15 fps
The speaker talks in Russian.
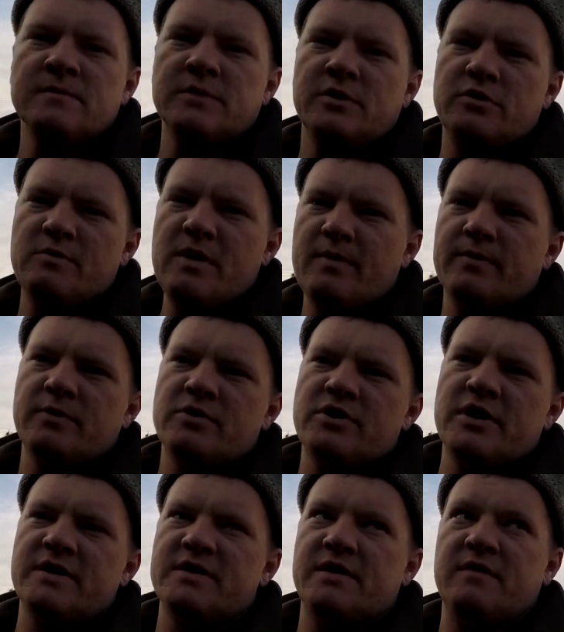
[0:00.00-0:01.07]
То есть у меня
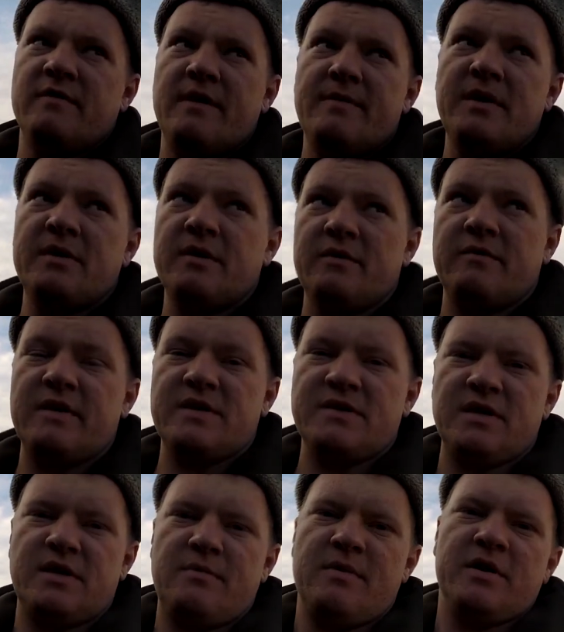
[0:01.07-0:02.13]
получается 2 метра 20
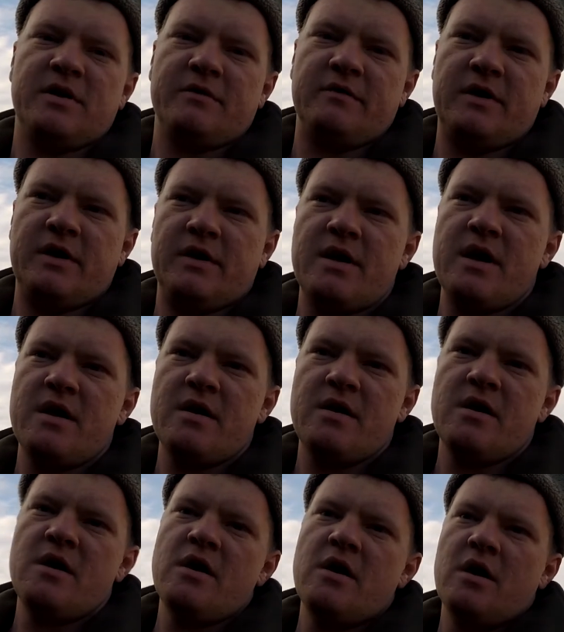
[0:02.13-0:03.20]
сантиметров длина.
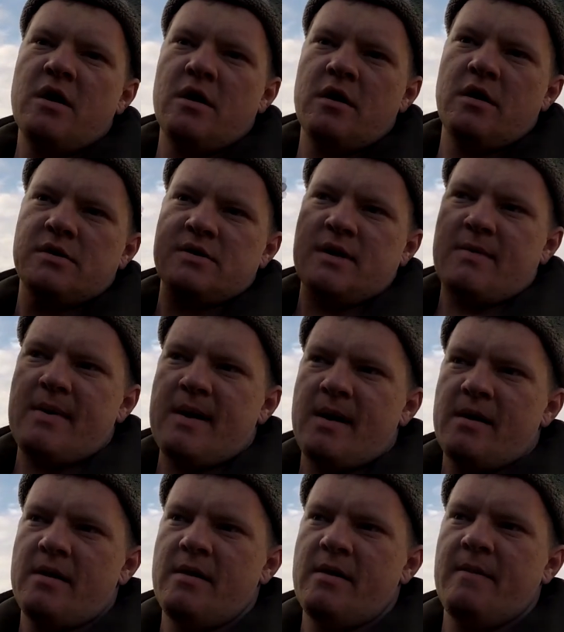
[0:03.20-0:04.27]

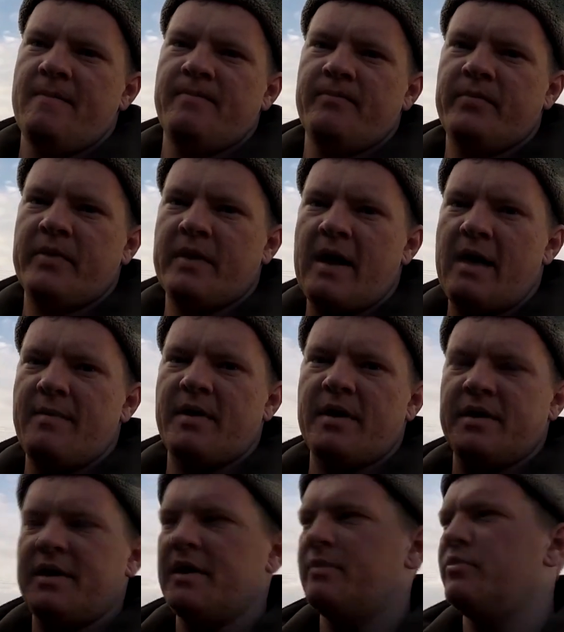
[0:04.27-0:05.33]
Сама
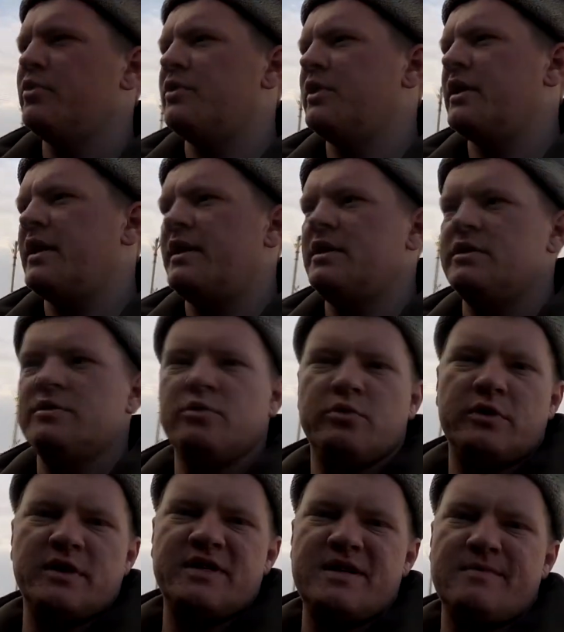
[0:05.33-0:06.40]
камера, где будет находиться
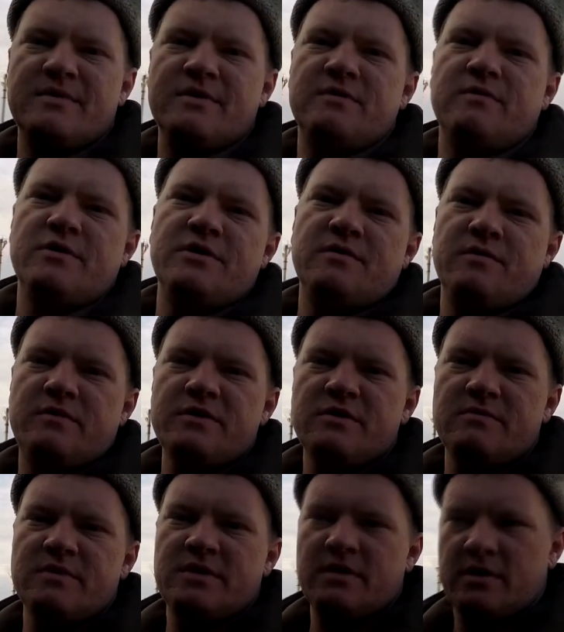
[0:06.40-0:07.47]
утка
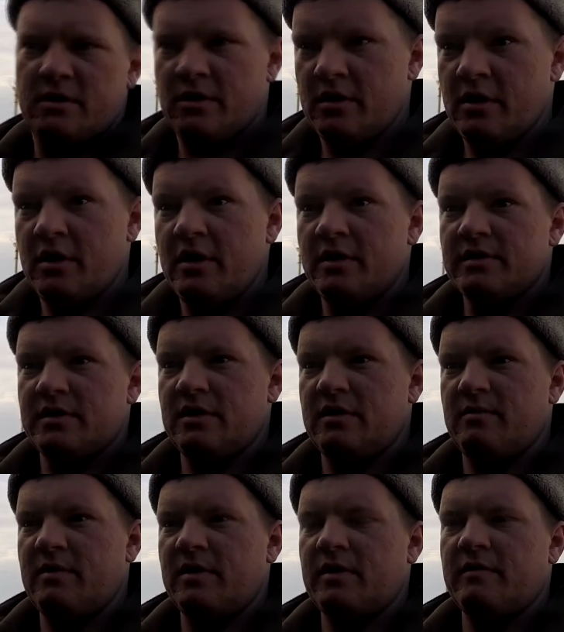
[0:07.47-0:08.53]
78-80
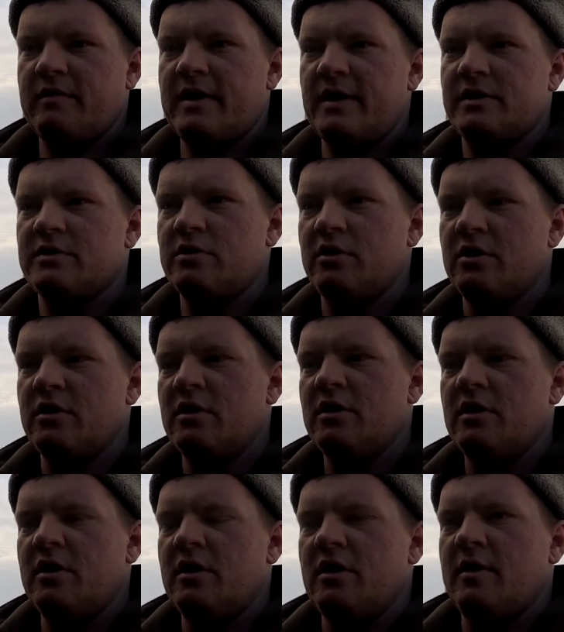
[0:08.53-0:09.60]
сантиметров кольцо.
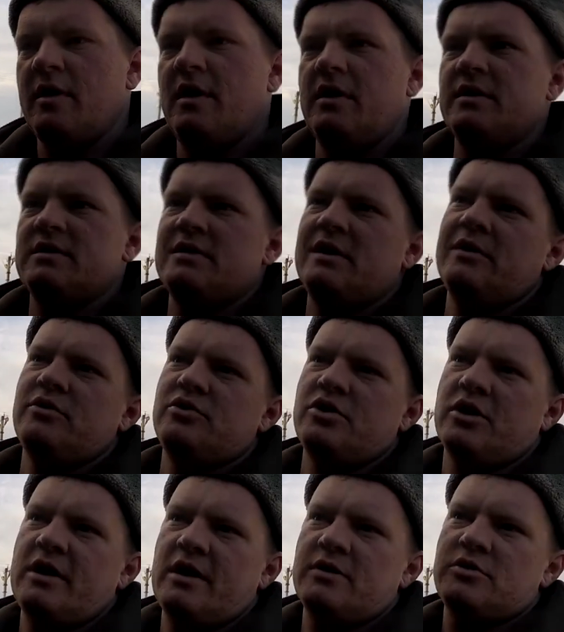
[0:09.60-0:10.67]
И следующее
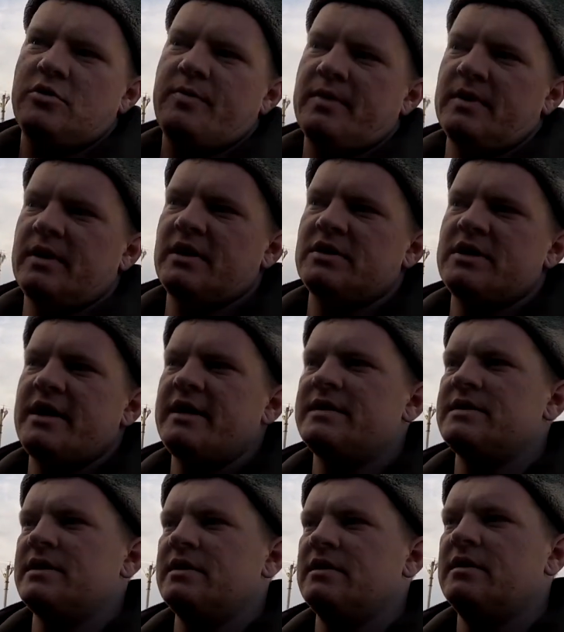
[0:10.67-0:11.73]
кольцо
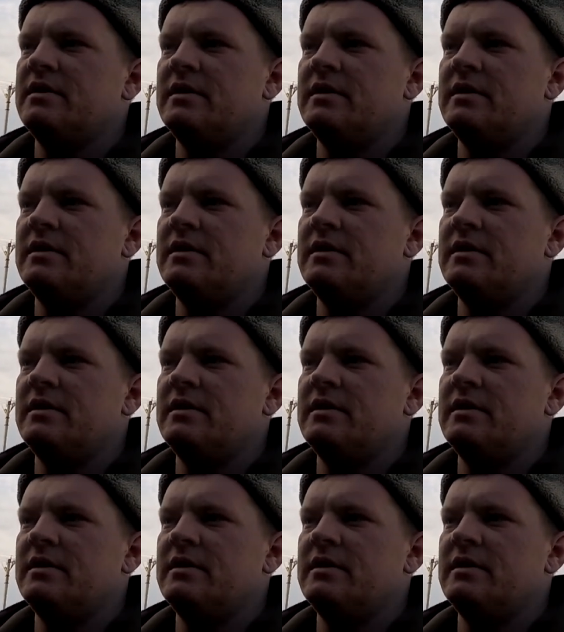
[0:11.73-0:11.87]
продолжается